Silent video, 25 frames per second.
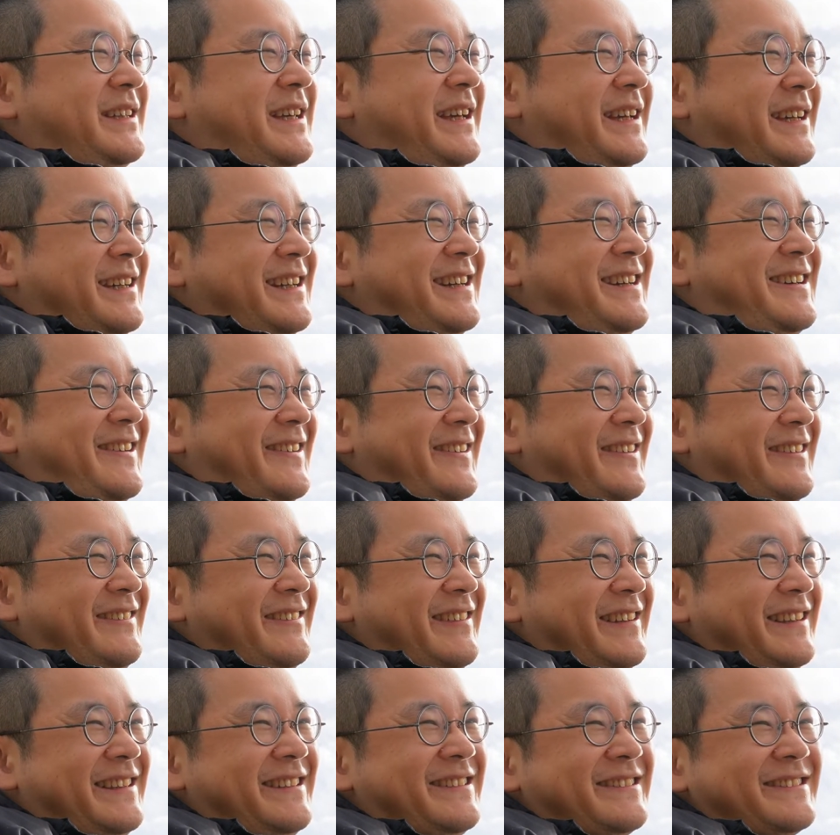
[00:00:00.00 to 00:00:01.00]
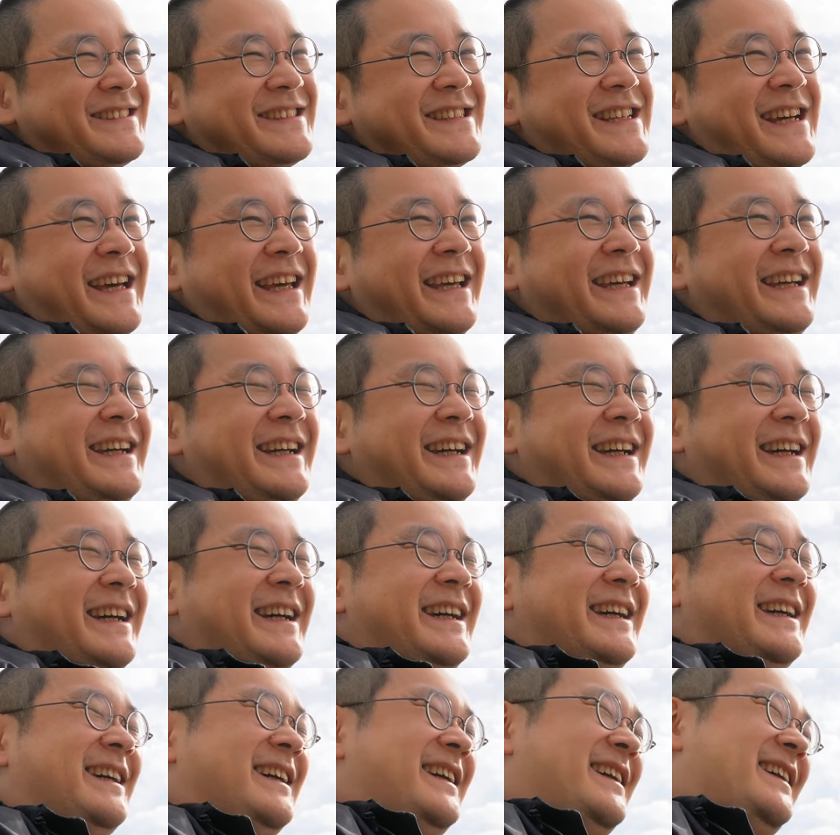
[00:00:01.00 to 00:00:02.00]
結構めんどくさい
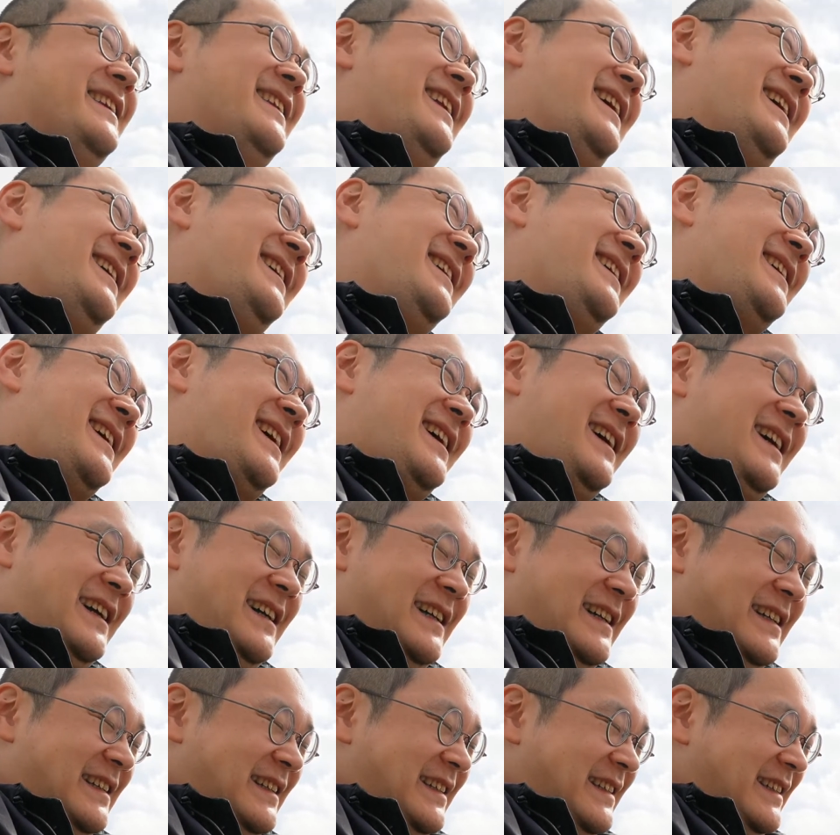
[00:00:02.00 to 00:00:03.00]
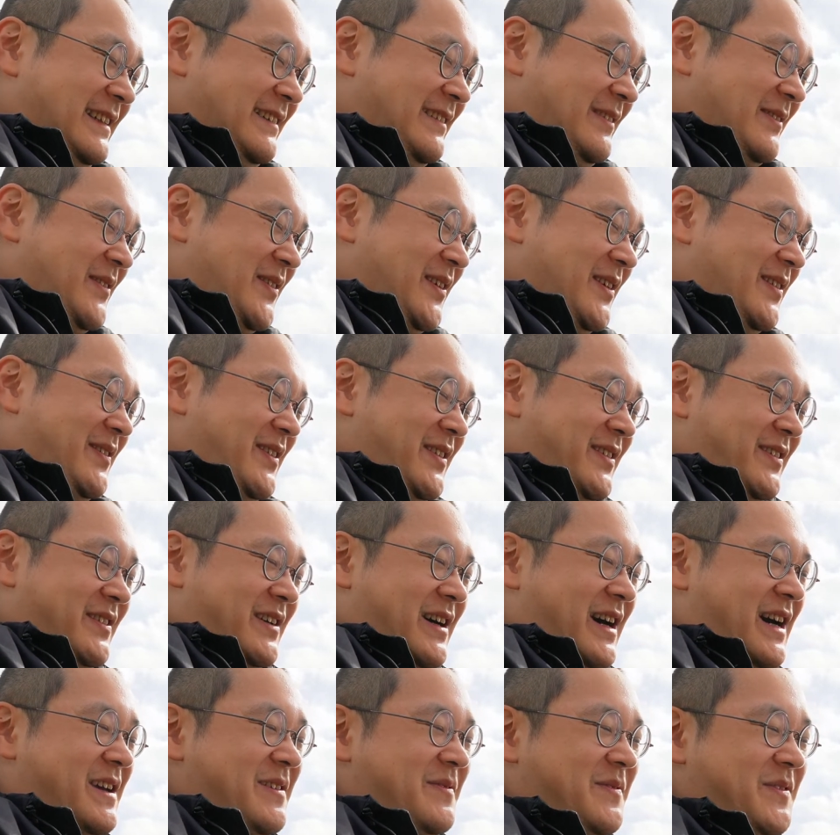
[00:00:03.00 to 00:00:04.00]
なんか微妙
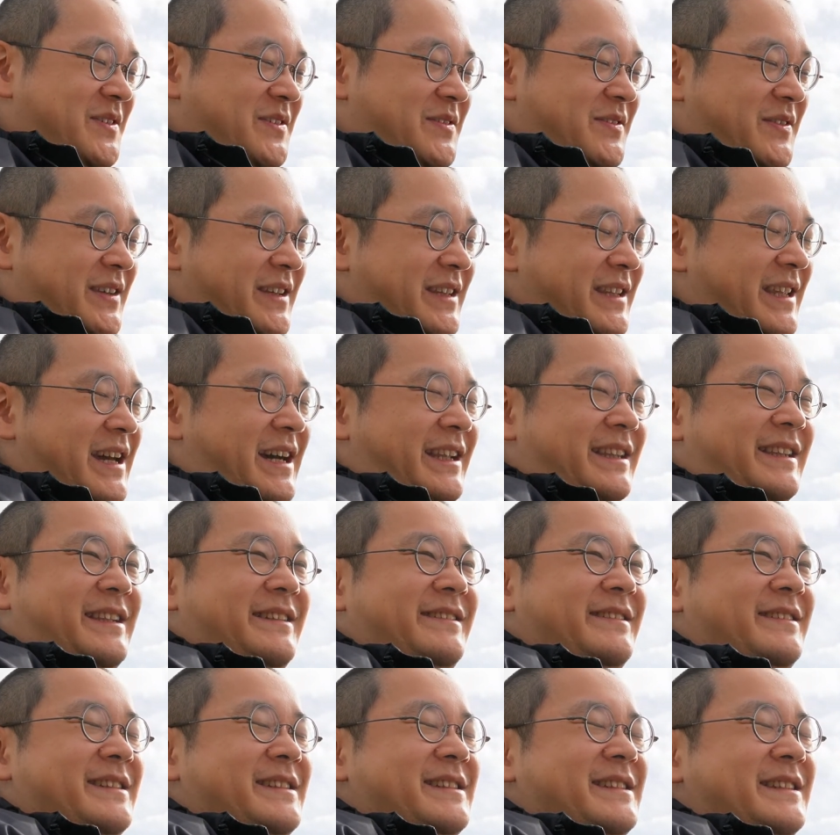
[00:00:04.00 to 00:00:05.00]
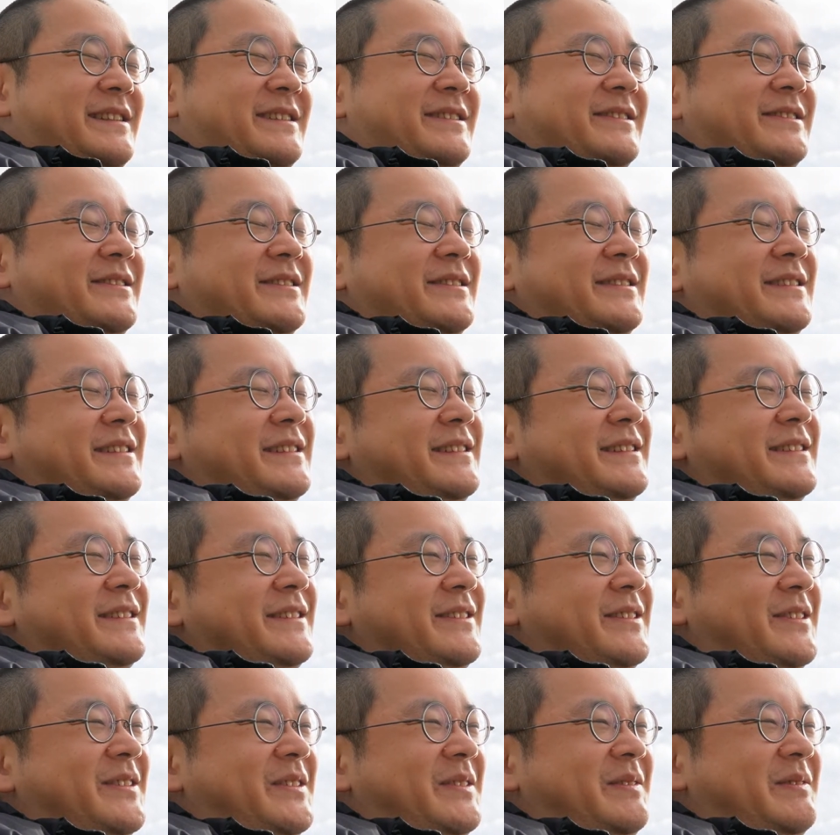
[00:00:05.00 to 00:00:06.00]
iMovie でやってるんですけど
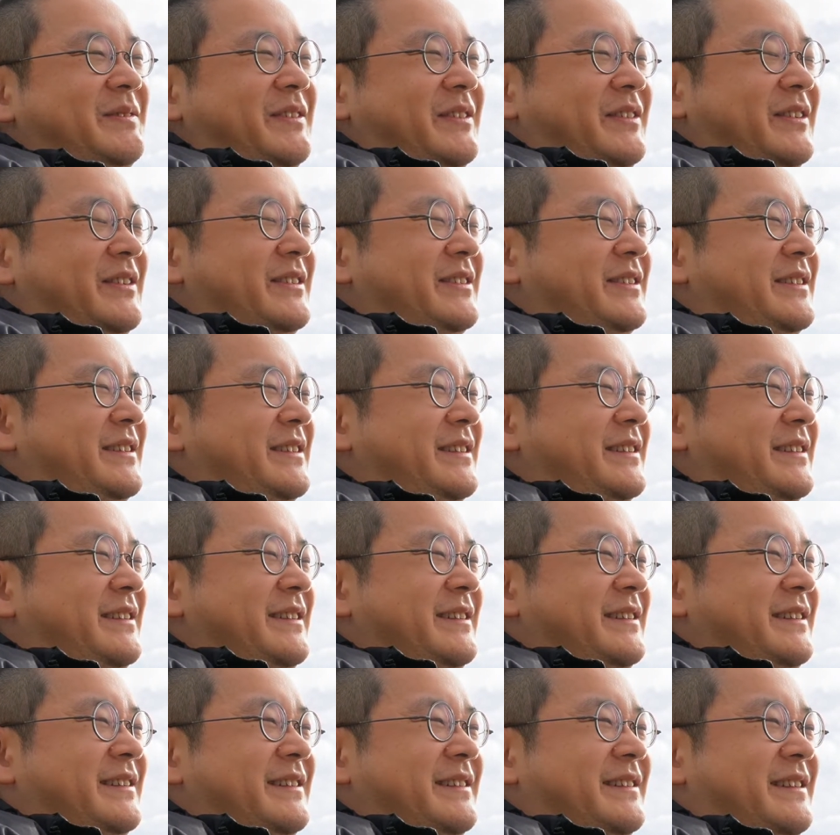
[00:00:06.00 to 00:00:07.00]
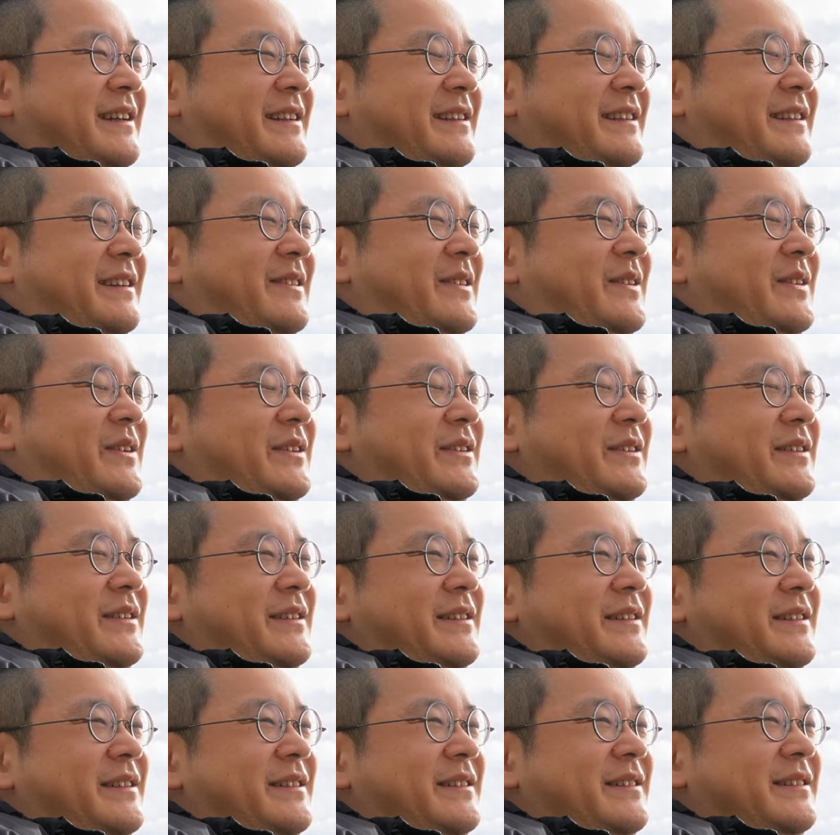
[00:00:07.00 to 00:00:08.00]
どうもなんだろ
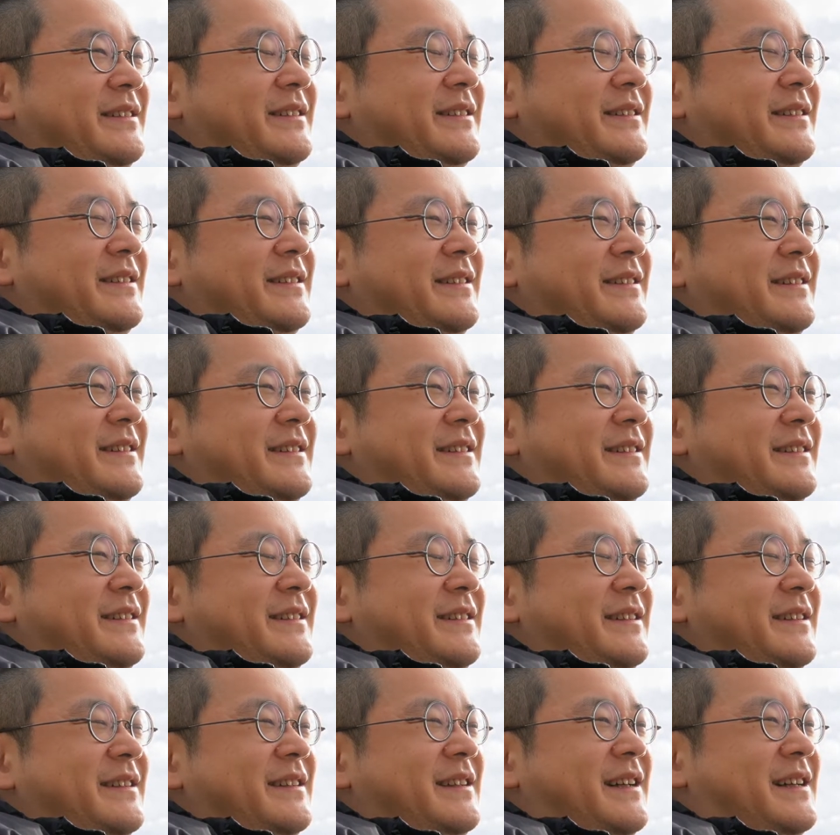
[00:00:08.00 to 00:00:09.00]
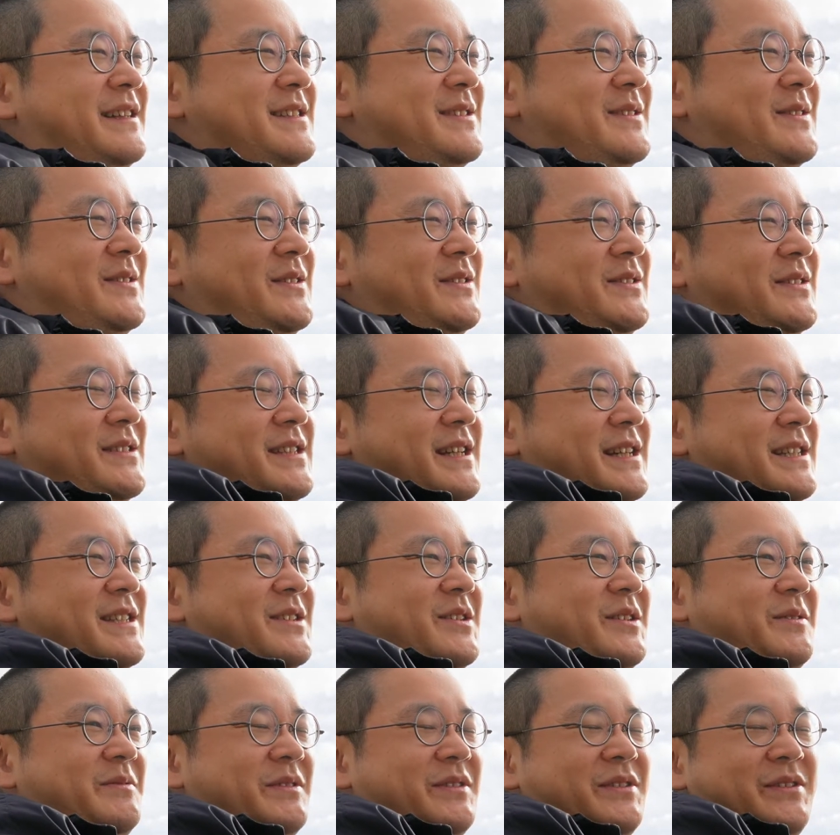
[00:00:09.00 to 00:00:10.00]
う画像を差し
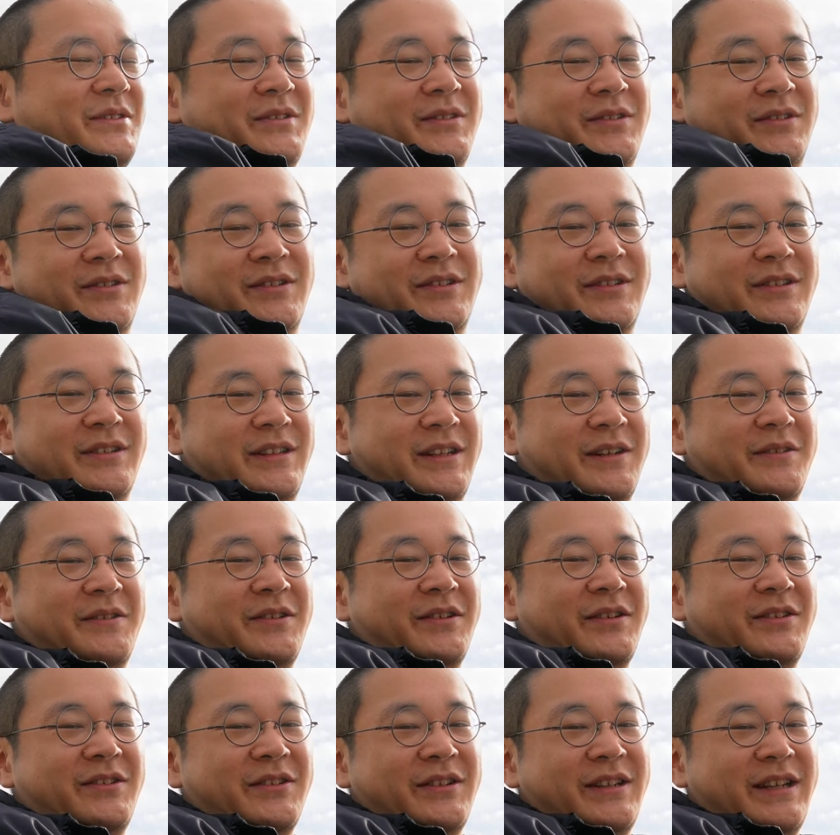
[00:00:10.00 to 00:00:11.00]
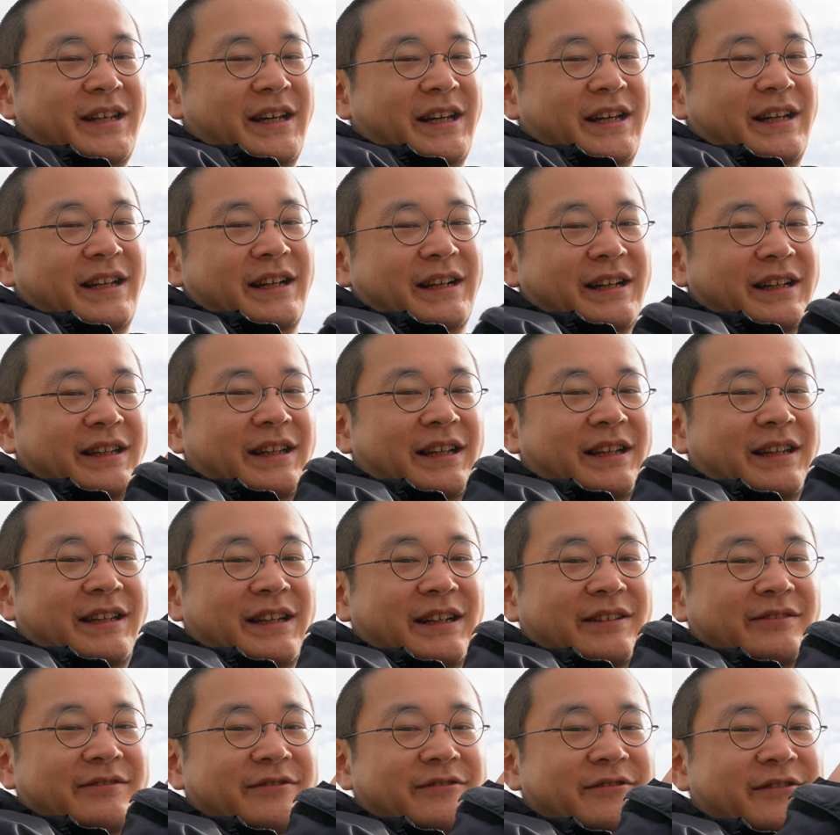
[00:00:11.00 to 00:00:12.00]
込むとデフォルトでなんかだん
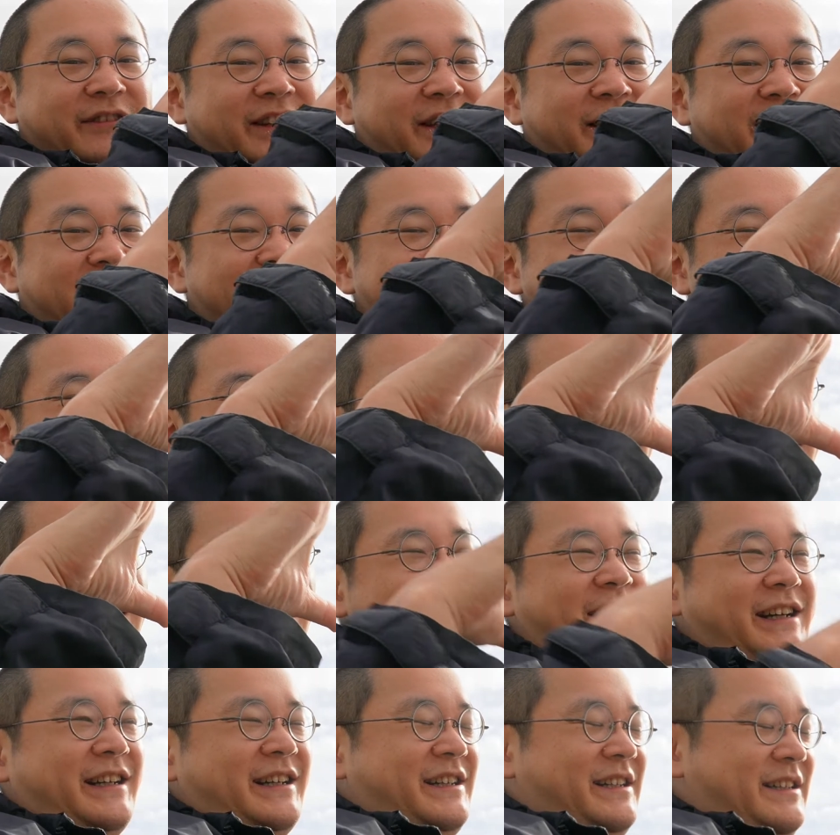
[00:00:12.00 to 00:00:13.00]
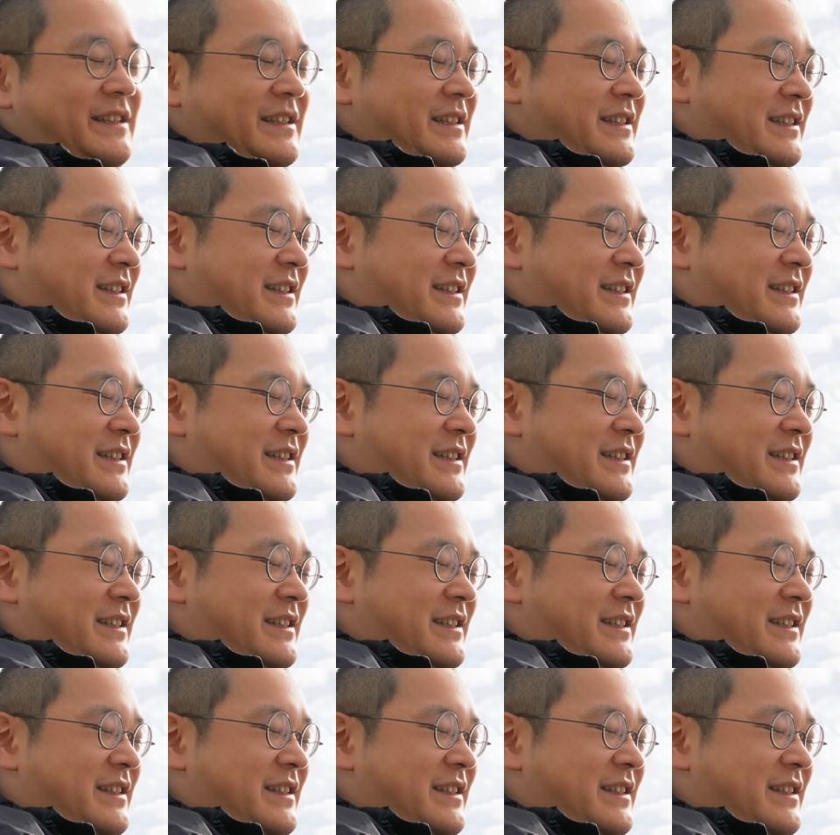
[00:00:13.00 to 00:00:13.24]
だんウィーンってなんか